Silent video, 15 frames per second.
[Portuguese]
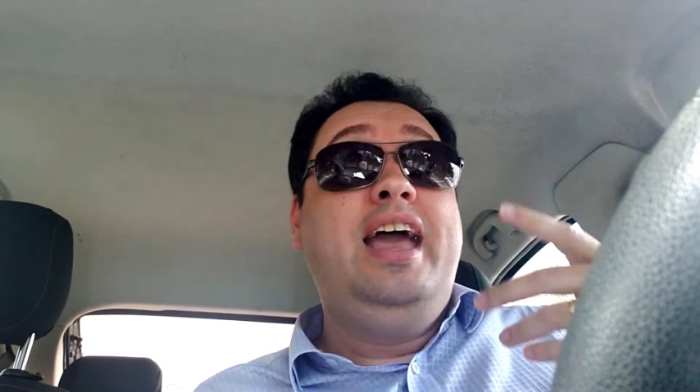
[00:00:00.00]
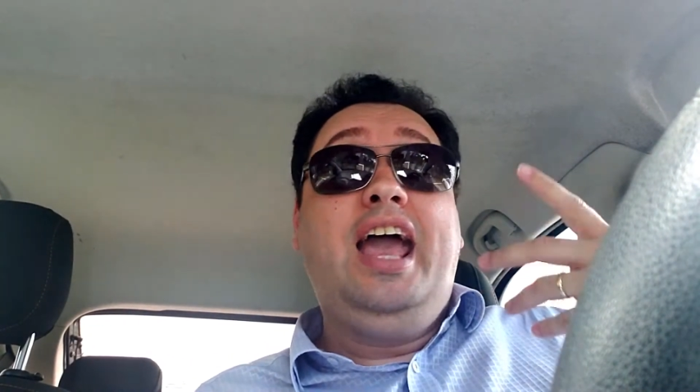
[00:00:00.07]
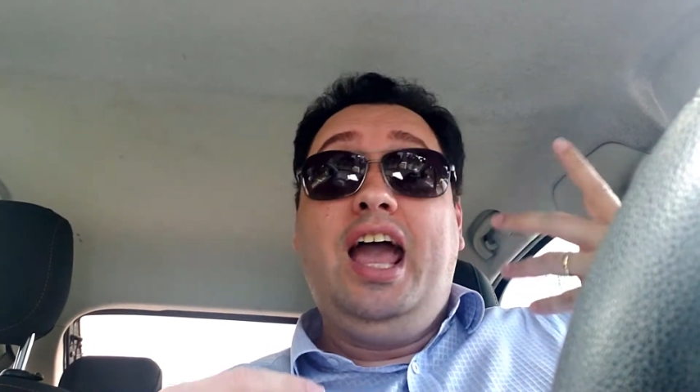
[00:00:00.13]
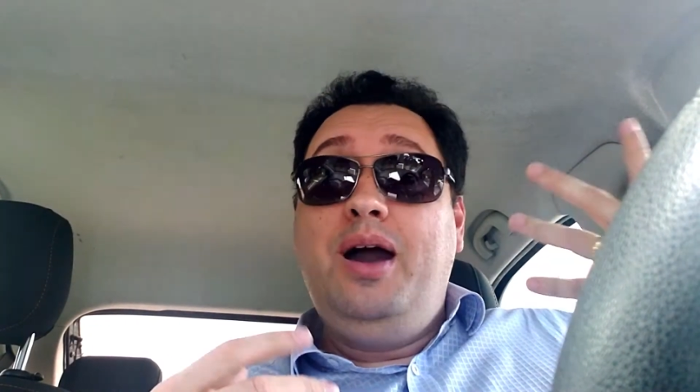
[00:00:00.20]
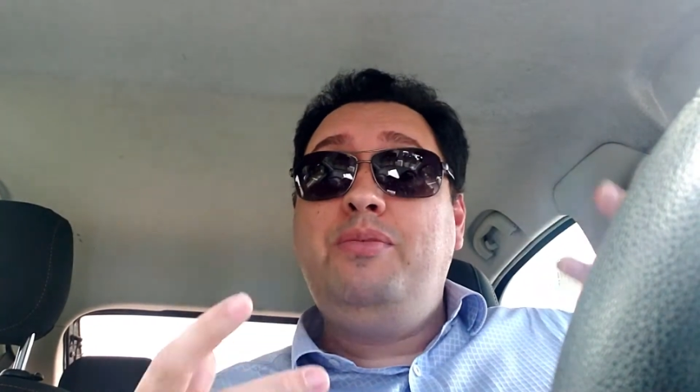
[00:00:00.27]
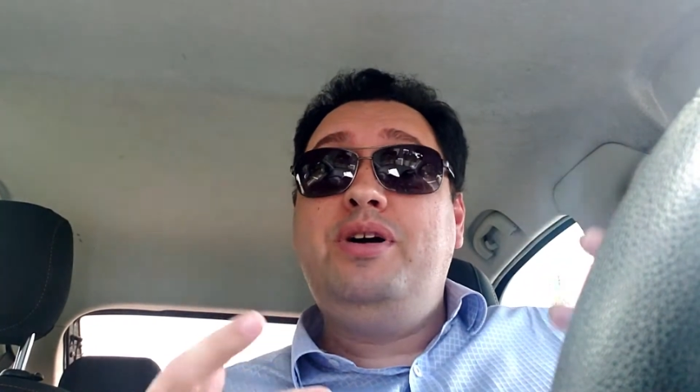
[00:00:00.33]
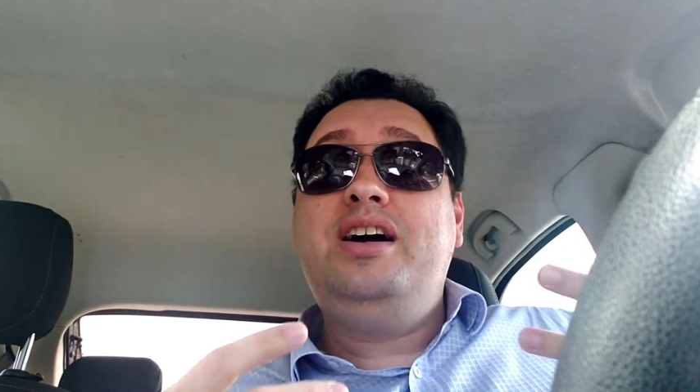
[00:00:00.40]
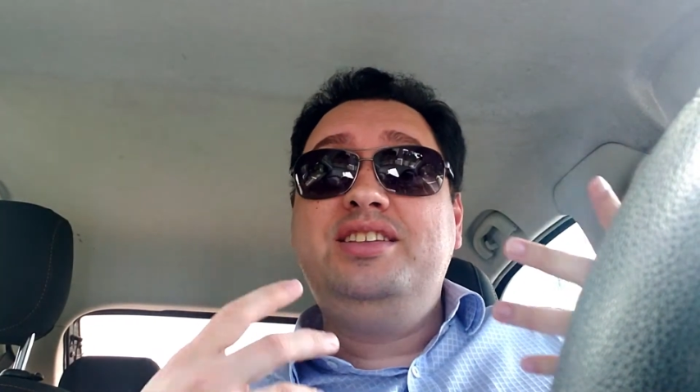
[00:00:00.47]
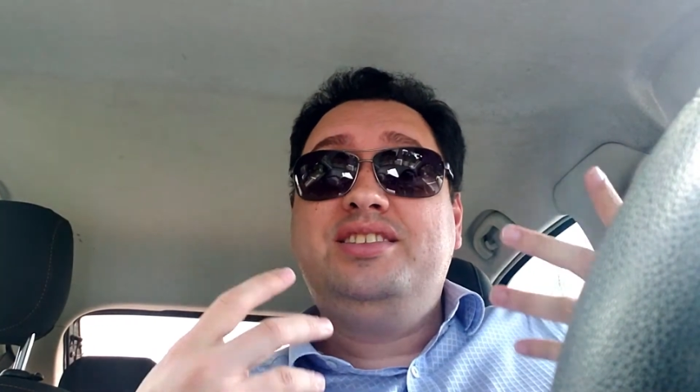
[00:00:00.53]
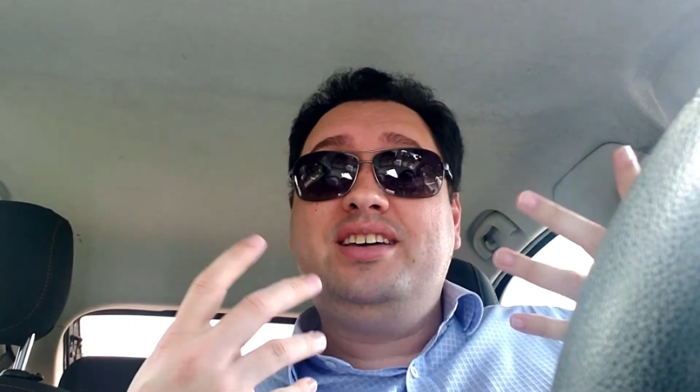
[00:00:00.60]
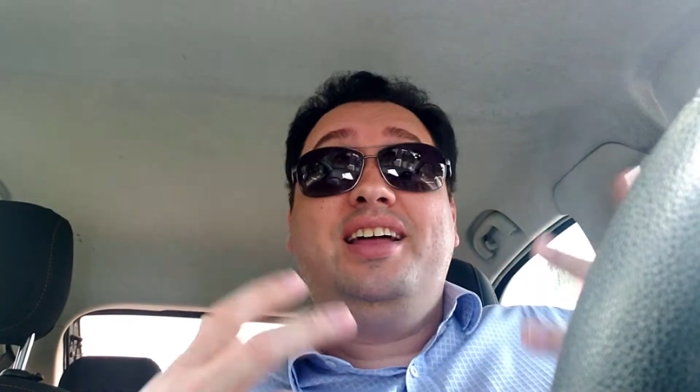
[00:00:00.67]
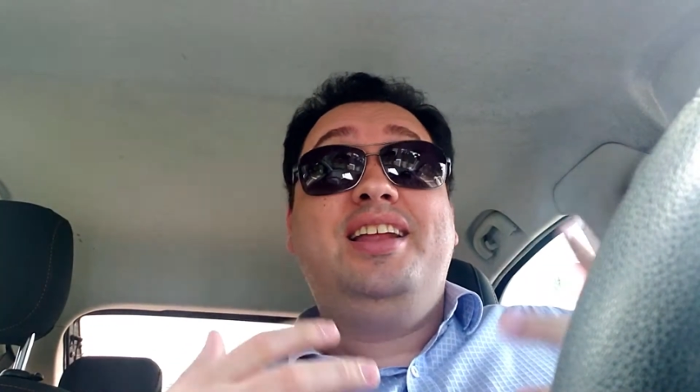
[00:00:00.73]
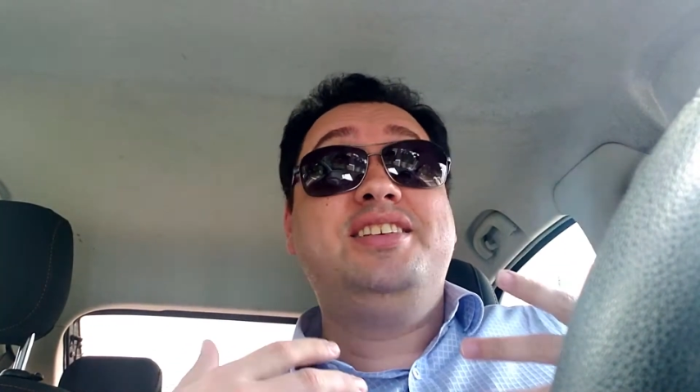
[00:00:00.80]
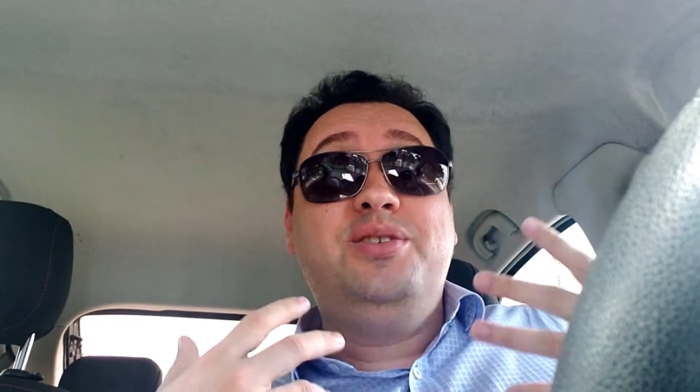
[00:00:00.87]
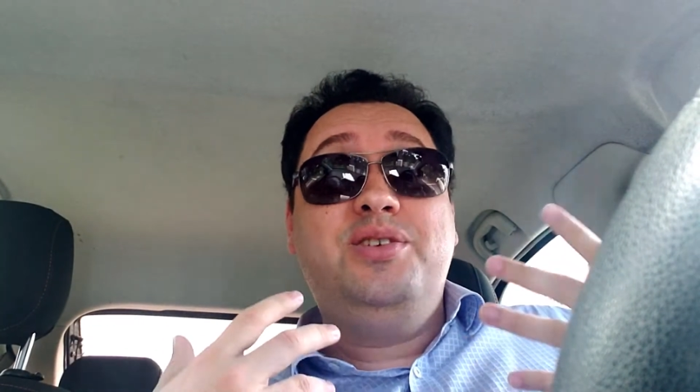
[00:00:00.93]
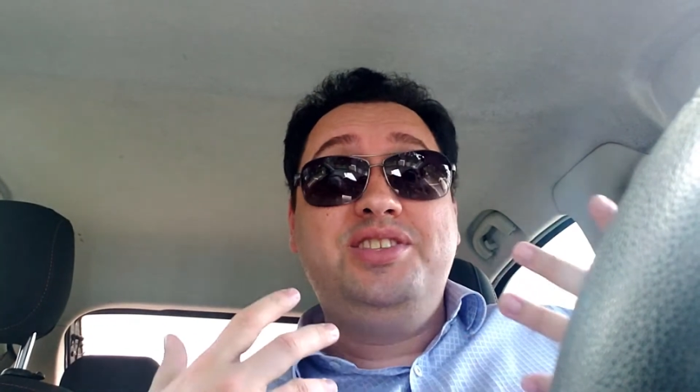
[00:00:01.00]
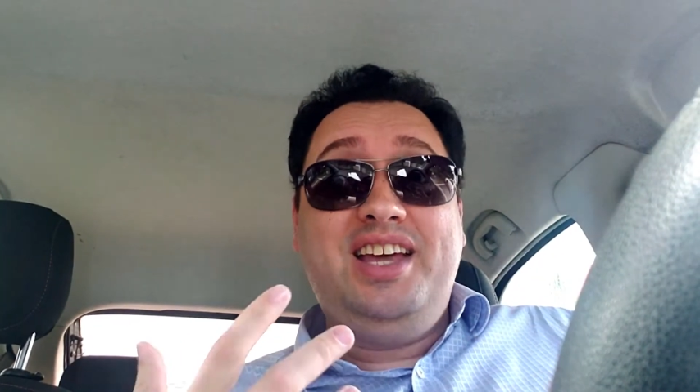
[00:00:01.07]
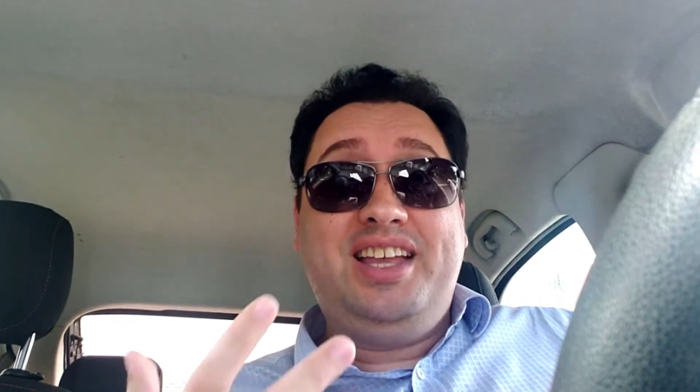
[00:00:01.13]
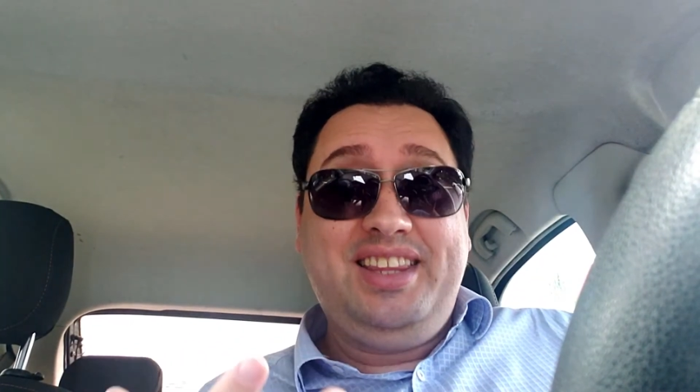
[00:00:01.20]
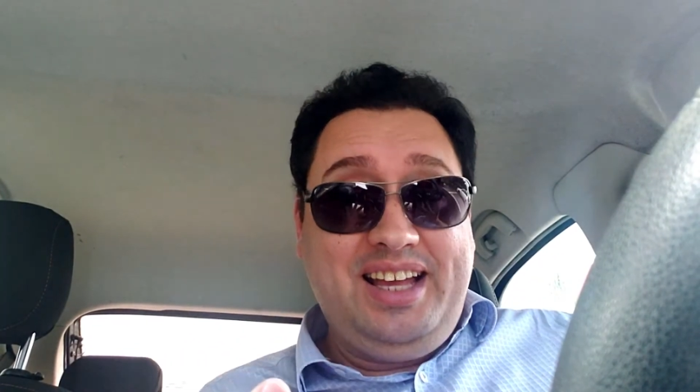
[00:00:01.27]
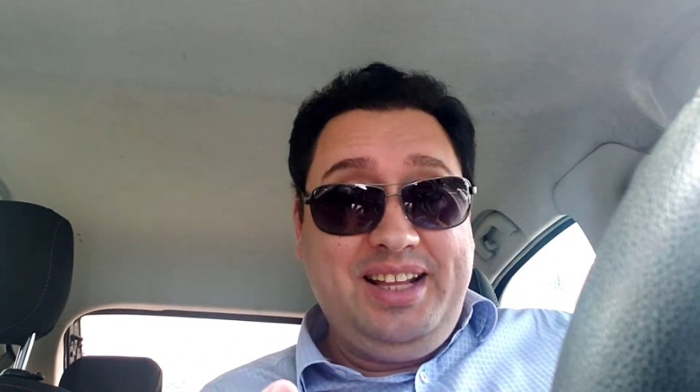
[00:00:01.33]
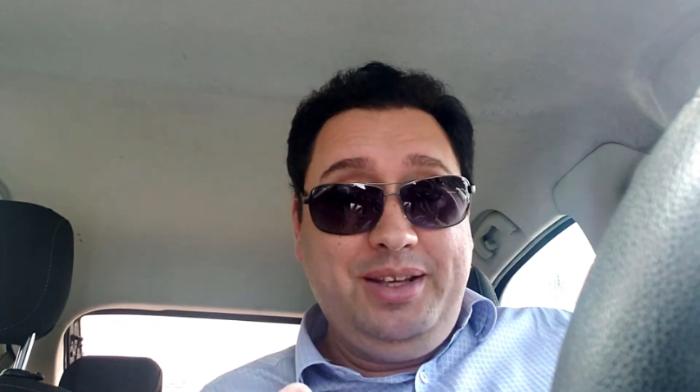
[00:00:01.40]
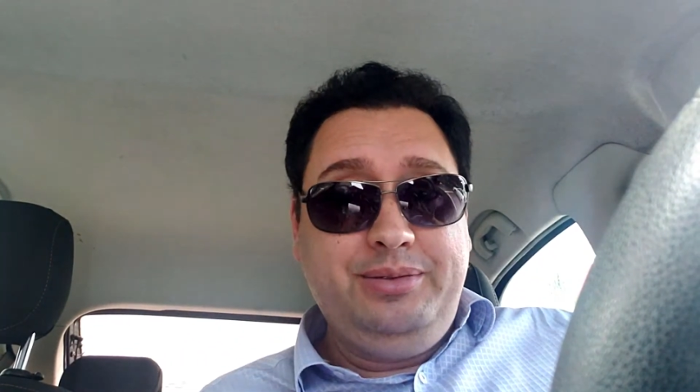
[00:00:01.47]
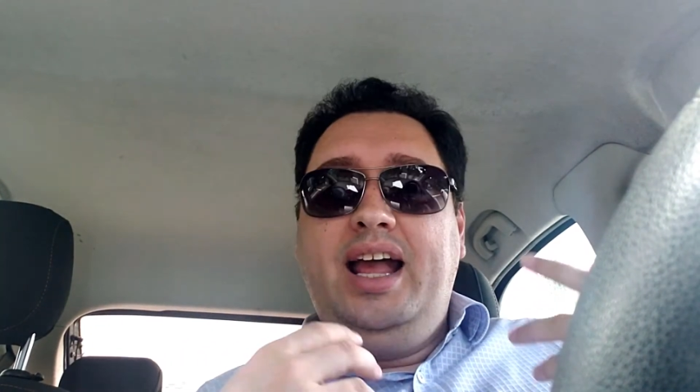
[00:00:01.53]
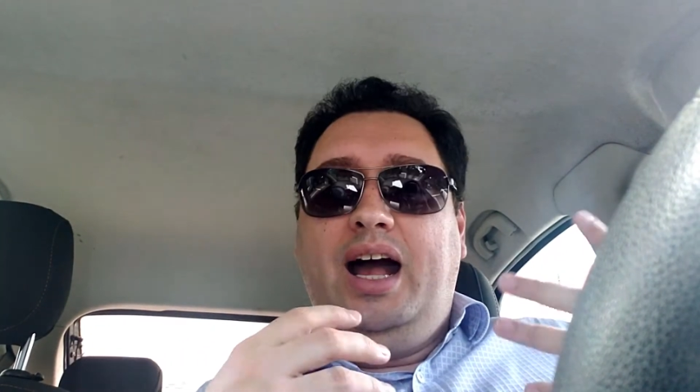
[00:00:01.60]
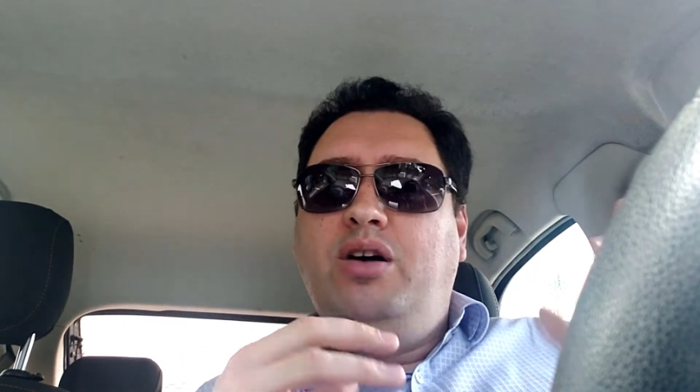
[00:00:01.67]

é uma escalação acertada.